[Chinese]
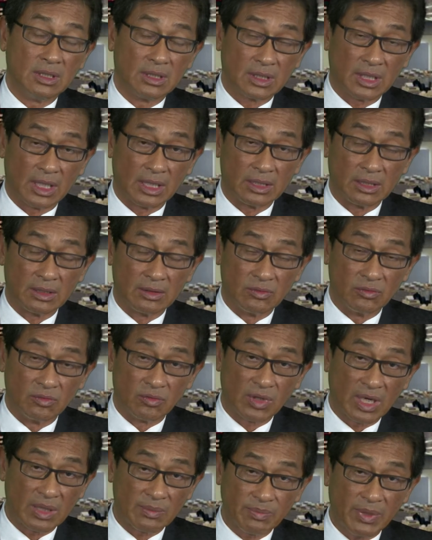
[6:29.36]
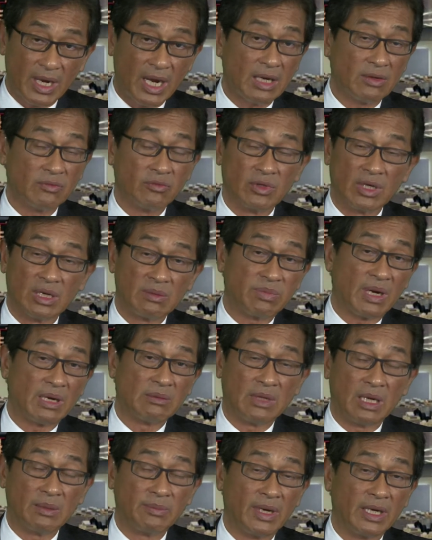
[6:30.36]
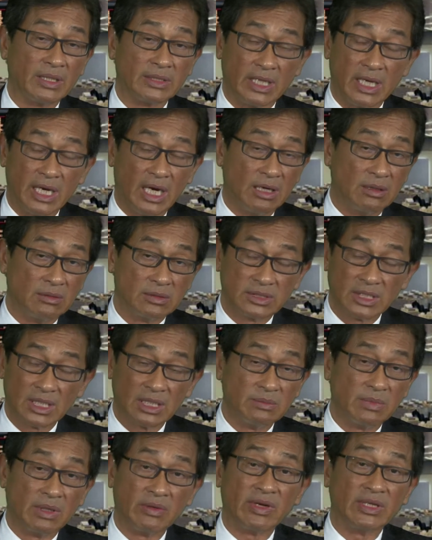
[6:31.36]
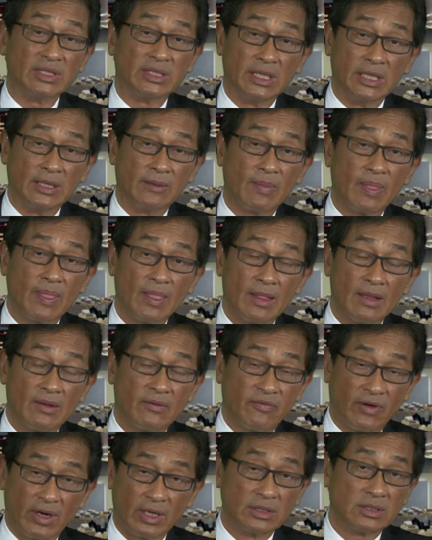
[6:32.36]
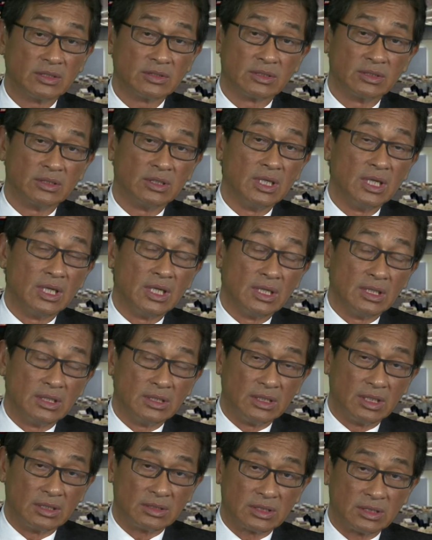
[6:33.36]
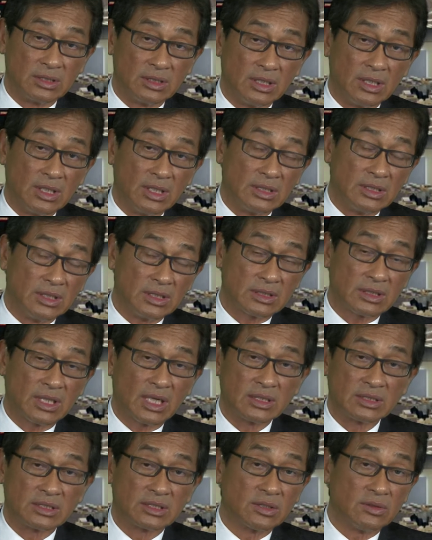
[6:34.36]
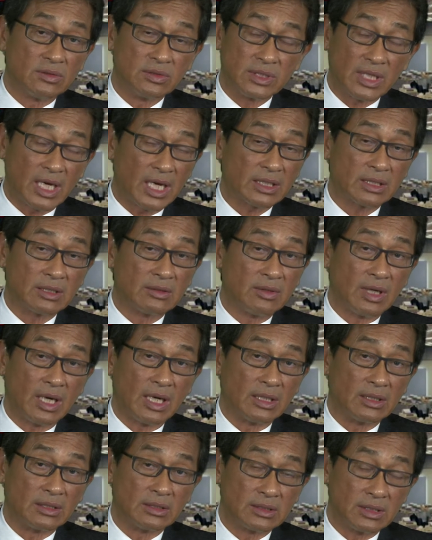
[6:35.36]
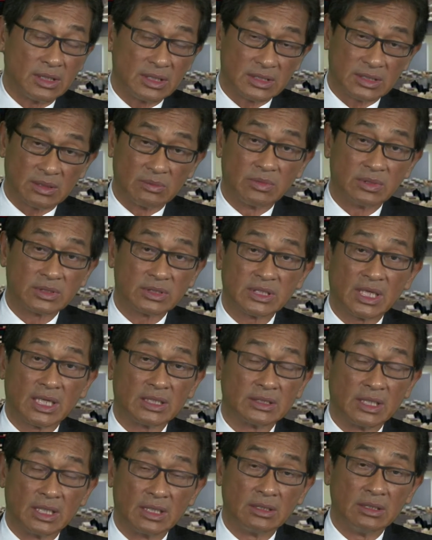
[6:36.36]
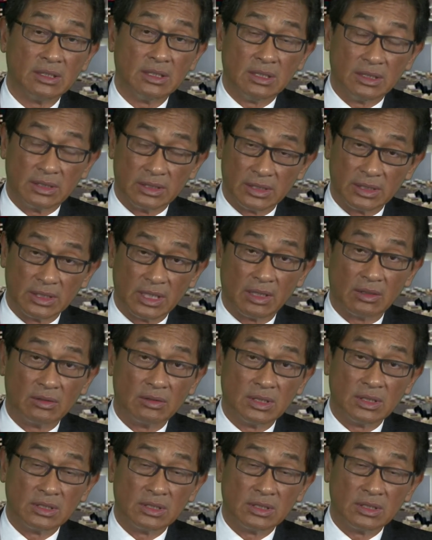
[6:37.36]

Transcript: 看五块八、五块八毛半也好，这个没问题。反而就是，要是一旦受压的话，那什么价钱你要